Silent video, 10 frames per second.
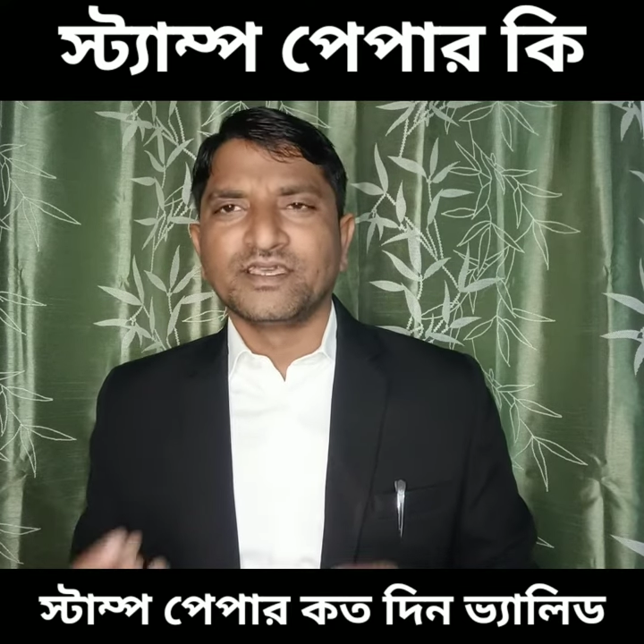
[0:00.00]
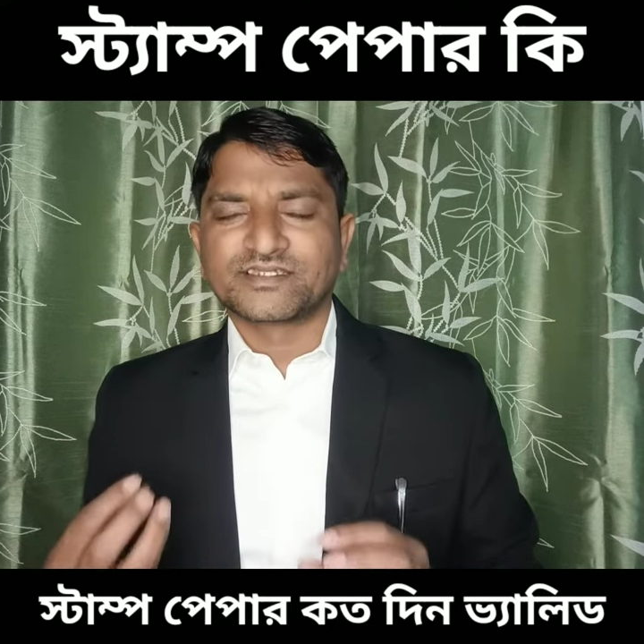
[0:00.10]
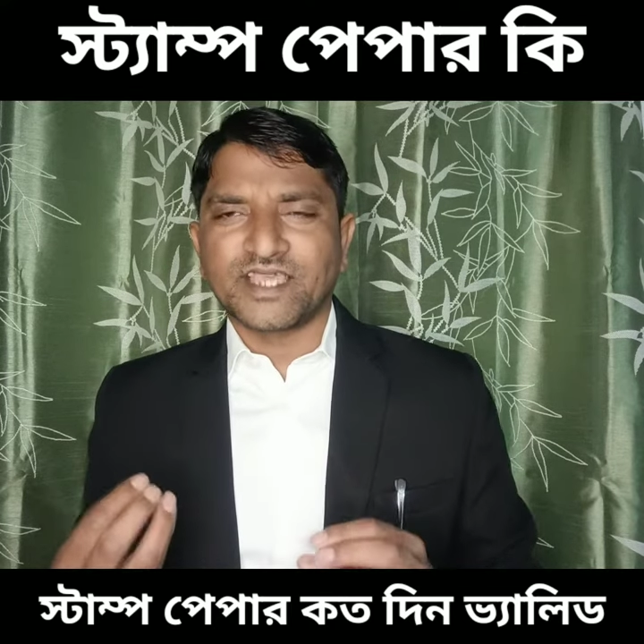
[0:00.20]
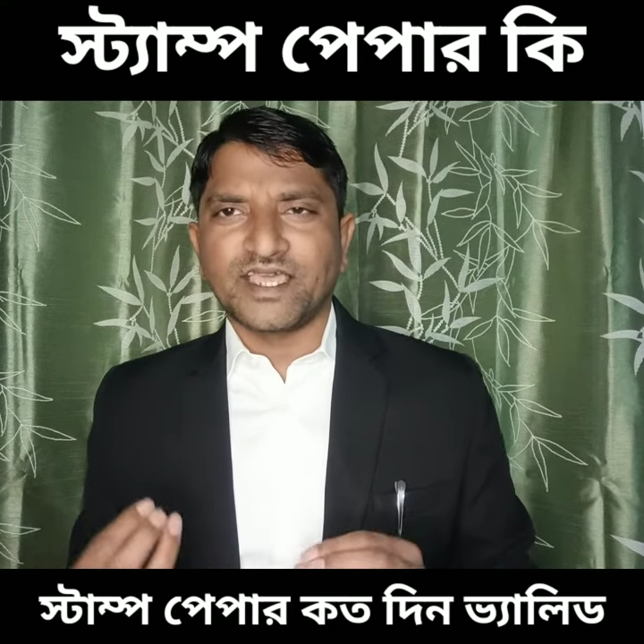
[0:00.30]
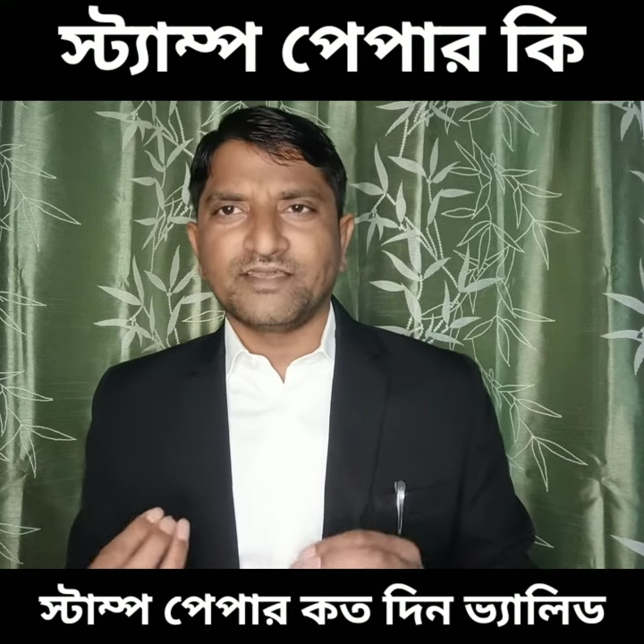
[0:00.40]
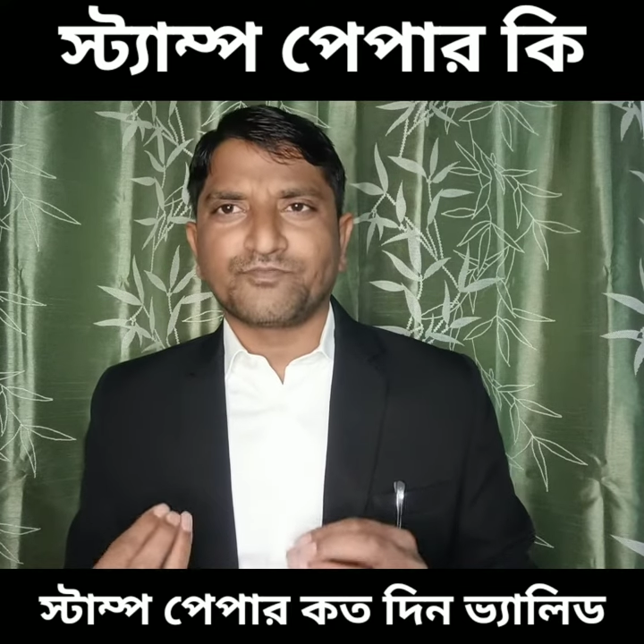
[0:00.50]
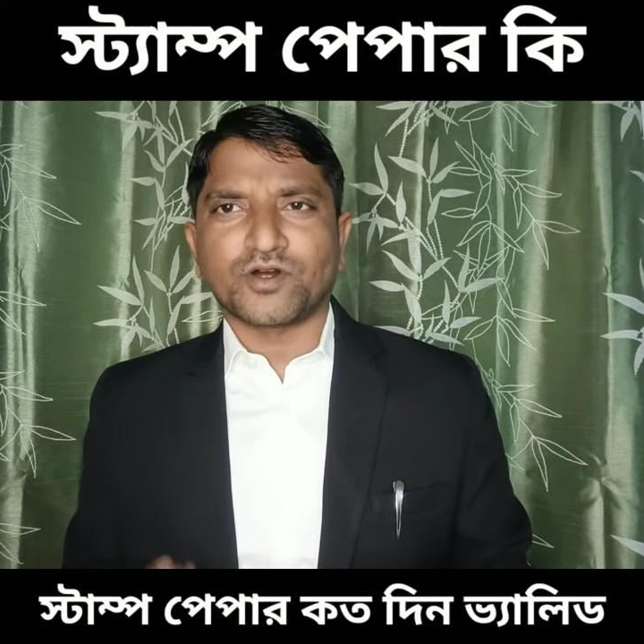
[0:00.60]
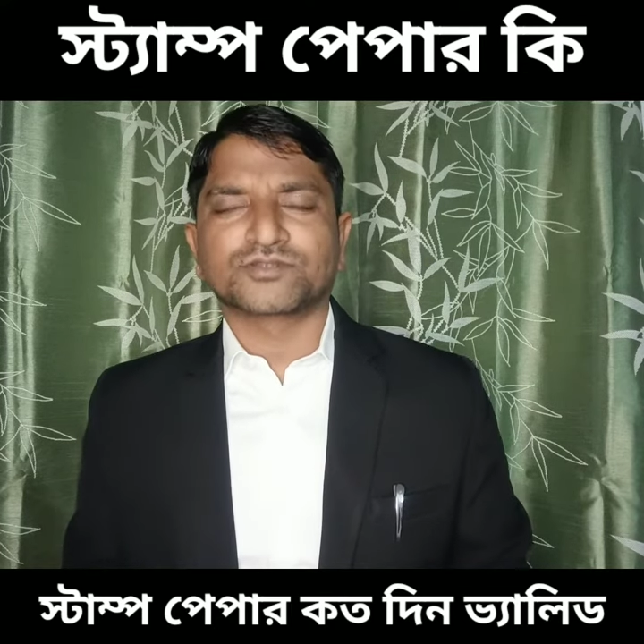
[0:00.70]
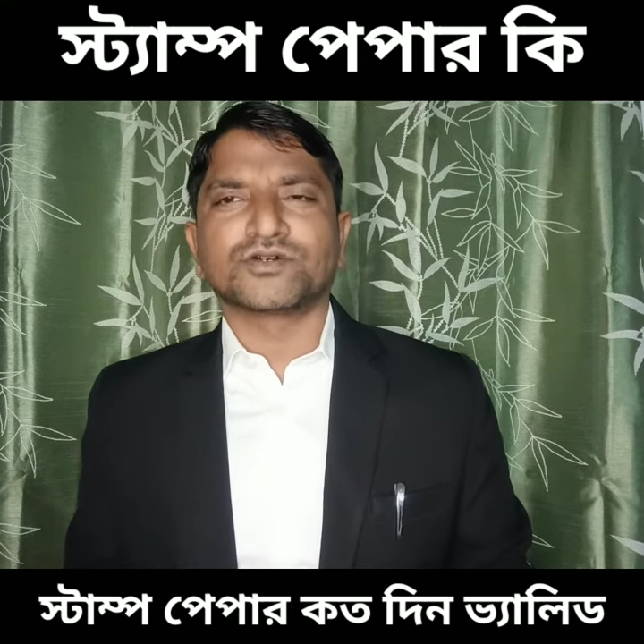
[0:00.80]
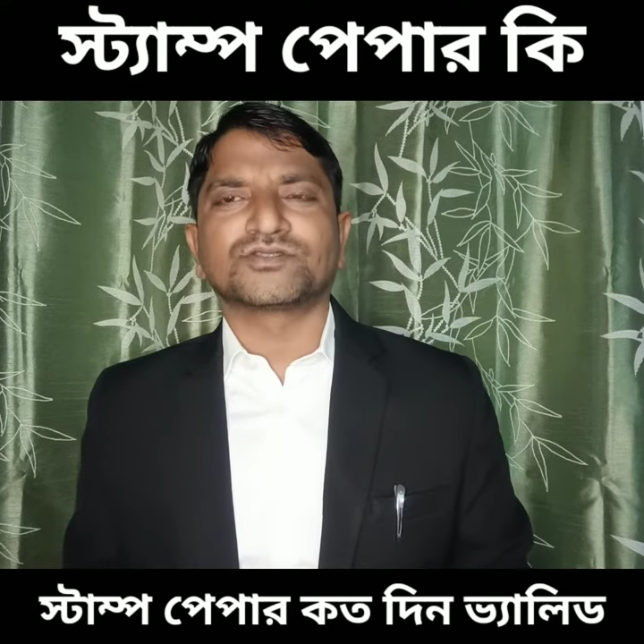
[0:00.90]
সেই
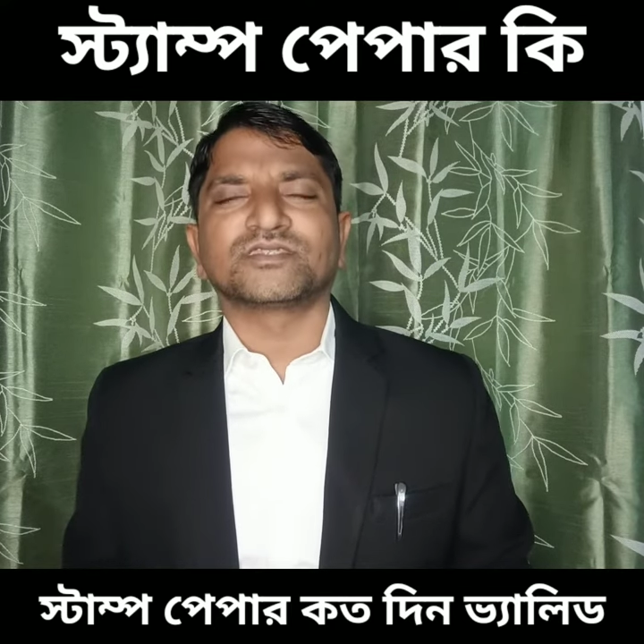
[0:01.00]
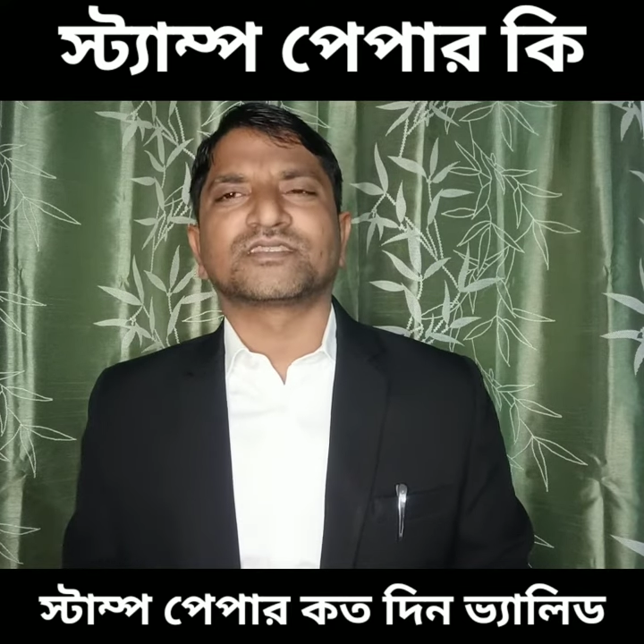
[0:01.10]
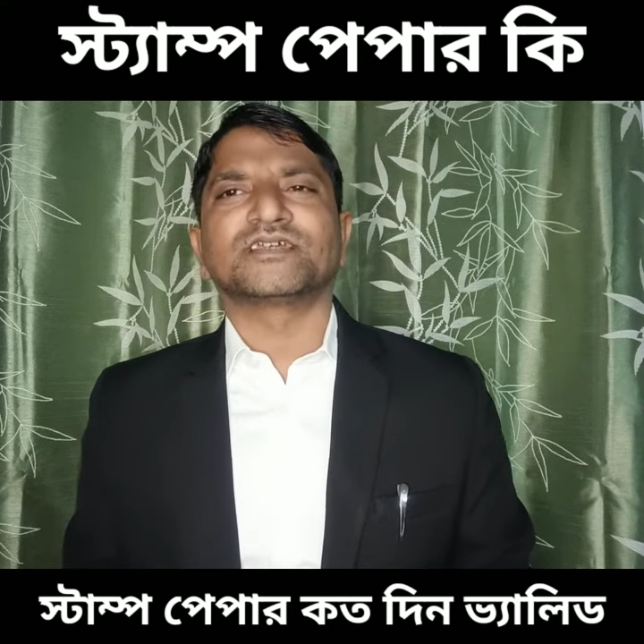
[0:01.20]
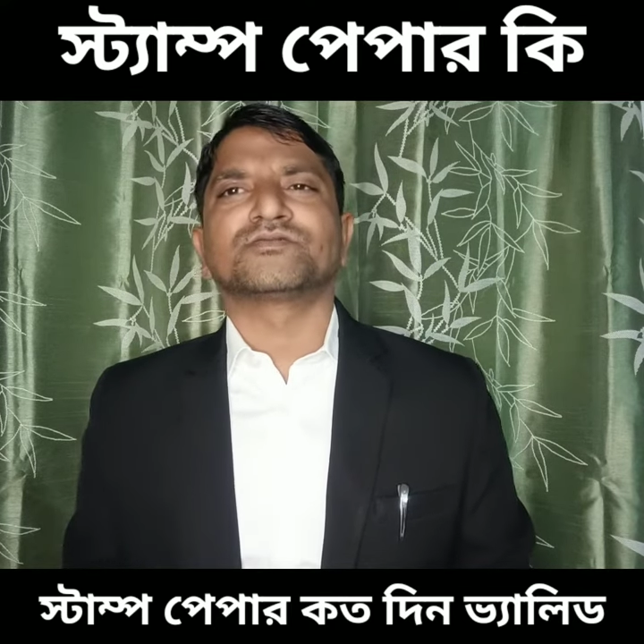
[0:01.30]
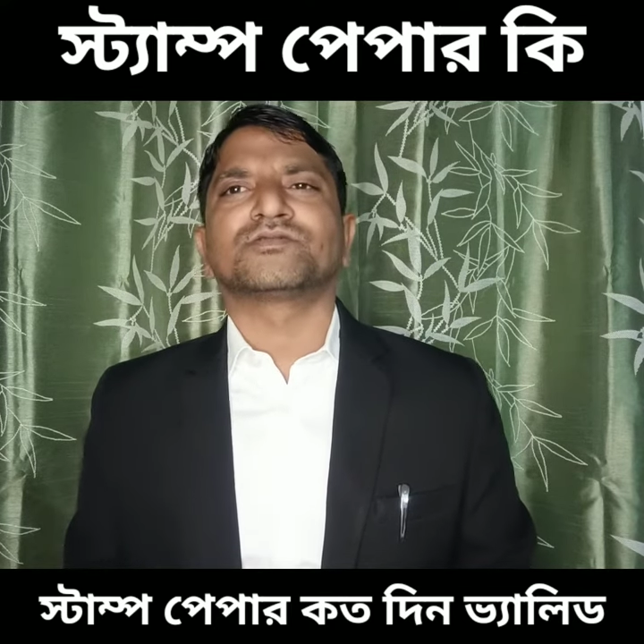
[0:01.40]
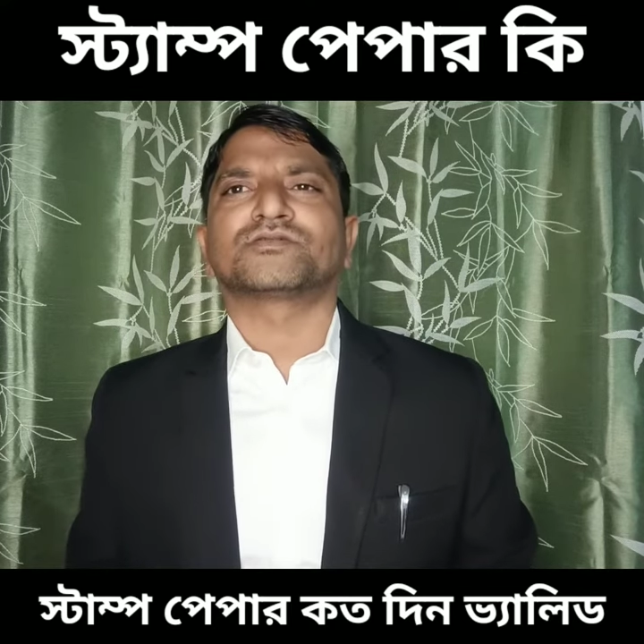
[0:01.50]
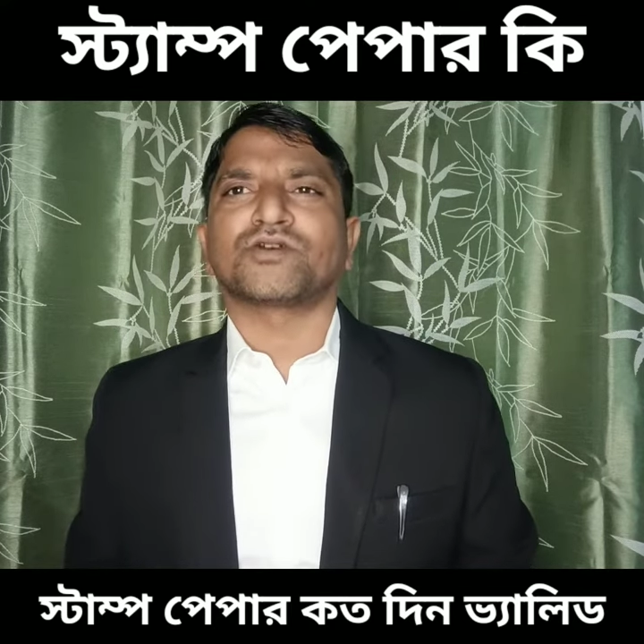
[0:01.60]
পদ্ধতিতে যদি